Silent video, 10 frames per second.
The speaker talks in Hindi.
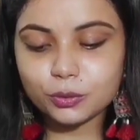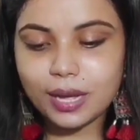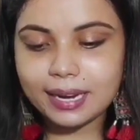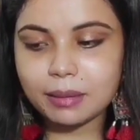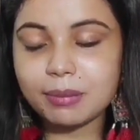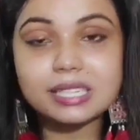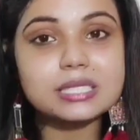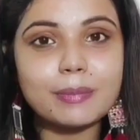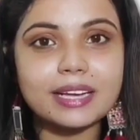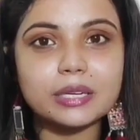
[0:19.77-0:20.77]
डू ए
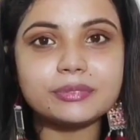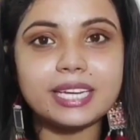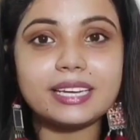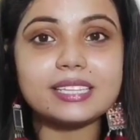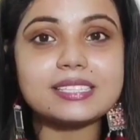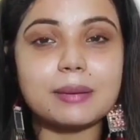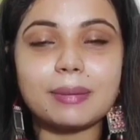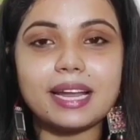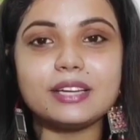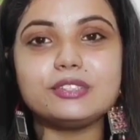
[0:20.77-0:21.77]
रिवर्स मेकअप चैलेंज
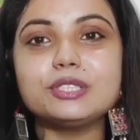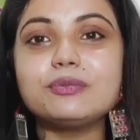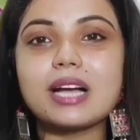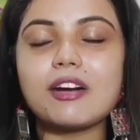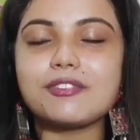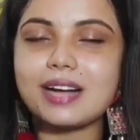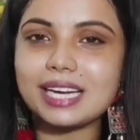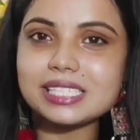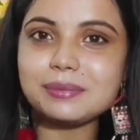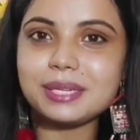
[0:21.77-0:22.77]
ये मेरा यूट्यूब का
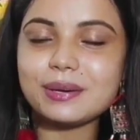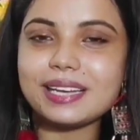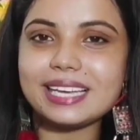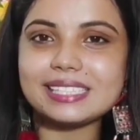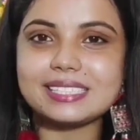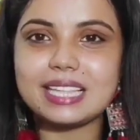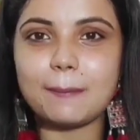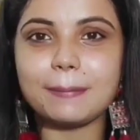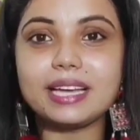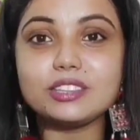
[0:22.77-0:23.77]
फर्स्ट वीडियो है
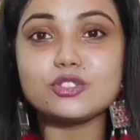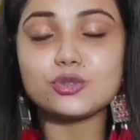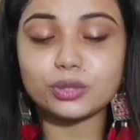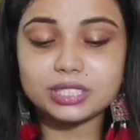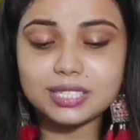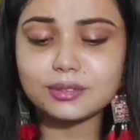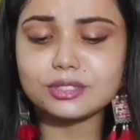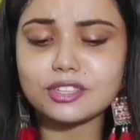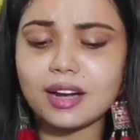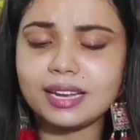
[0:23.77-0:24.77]
इसलिए मैं सोची
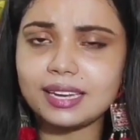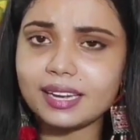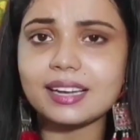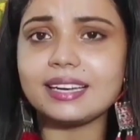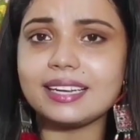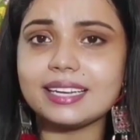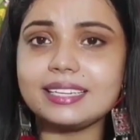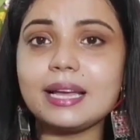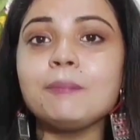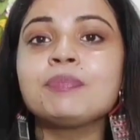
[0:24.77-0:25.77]
कुछ अलग करने
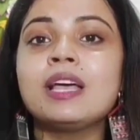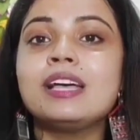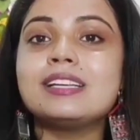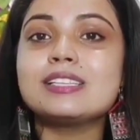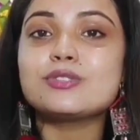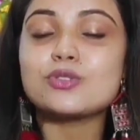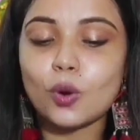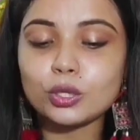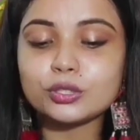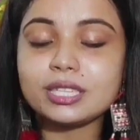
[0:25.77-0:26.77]
के लिए
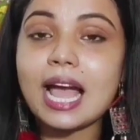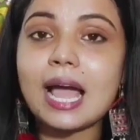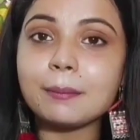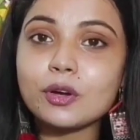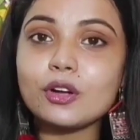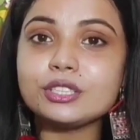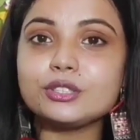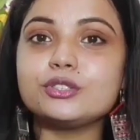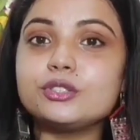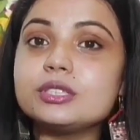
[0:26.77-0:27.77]
So today I am
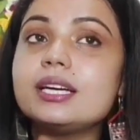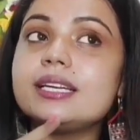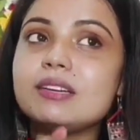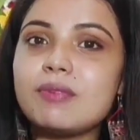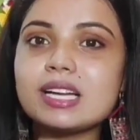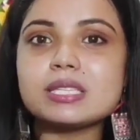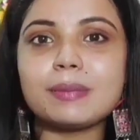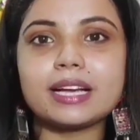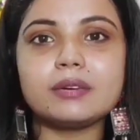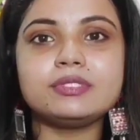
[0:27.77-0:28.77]
going to do the
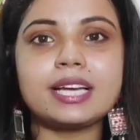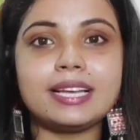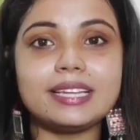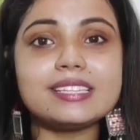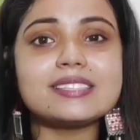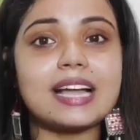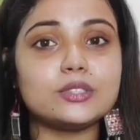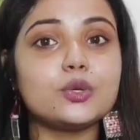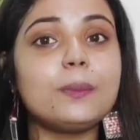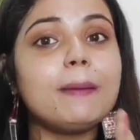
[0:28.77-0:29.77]
reverse makeup challenge
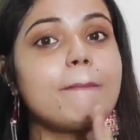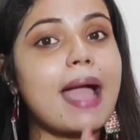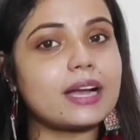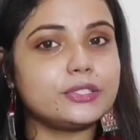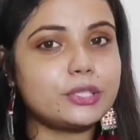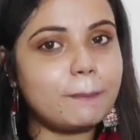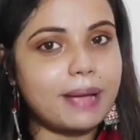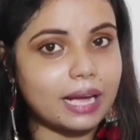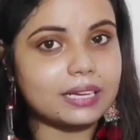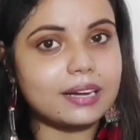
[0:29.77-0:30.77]
that will be back to
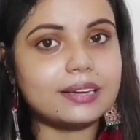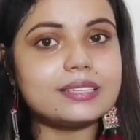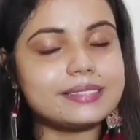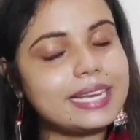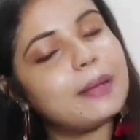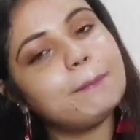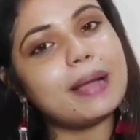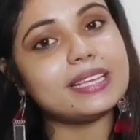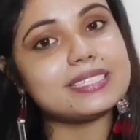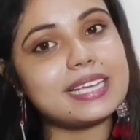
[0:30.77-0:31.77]
back and
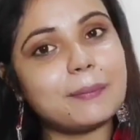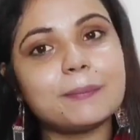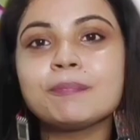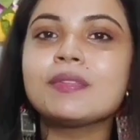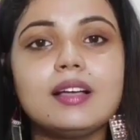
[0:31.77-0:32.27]
step by step.